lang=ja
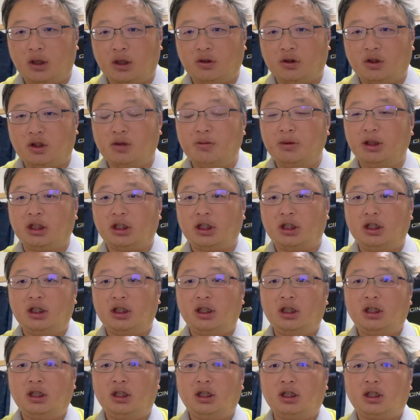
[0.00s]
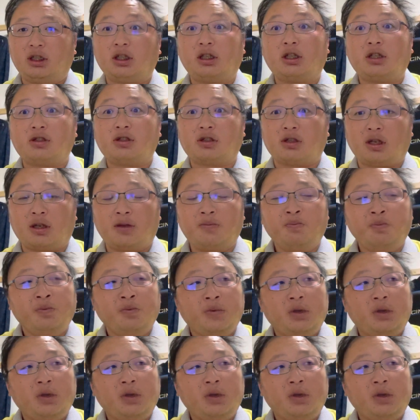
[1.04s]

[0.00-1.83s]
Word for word: あの、積み立て型ですね。